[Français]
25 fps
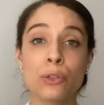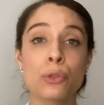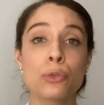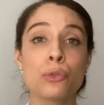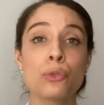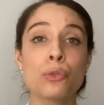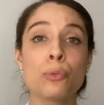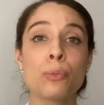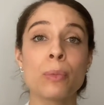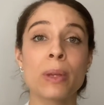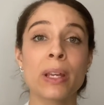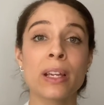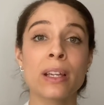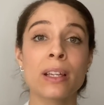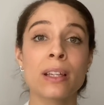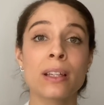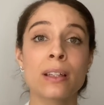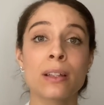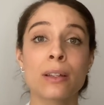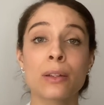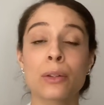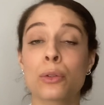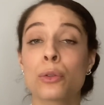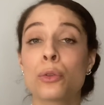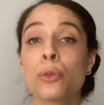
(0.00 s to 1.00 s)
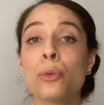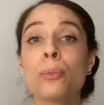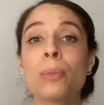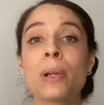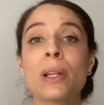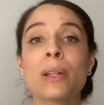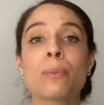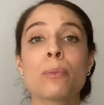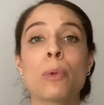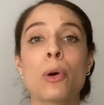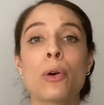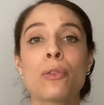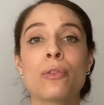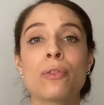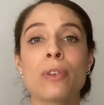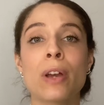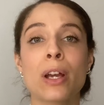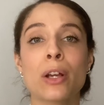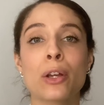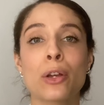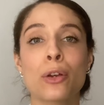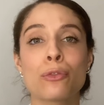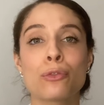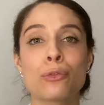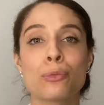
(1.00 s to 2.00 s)
numérique complètement offert
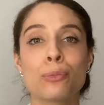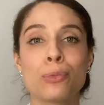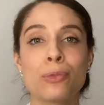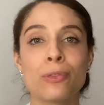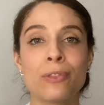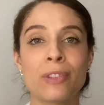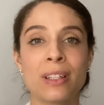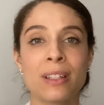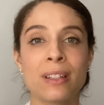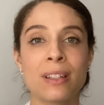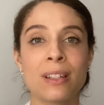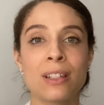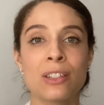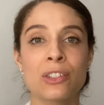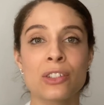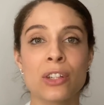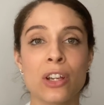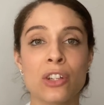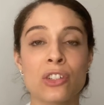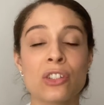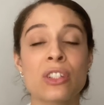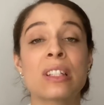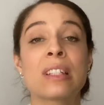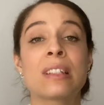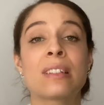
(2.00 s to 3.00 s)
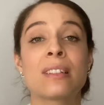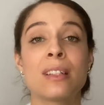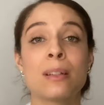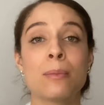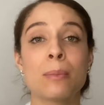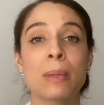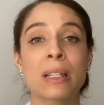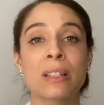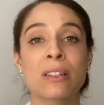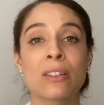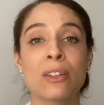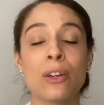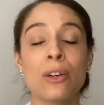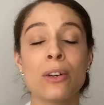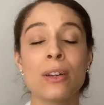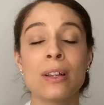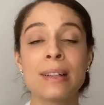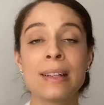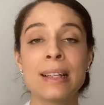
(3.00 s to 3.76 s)
que vous pouvez télécharger dès maintenant.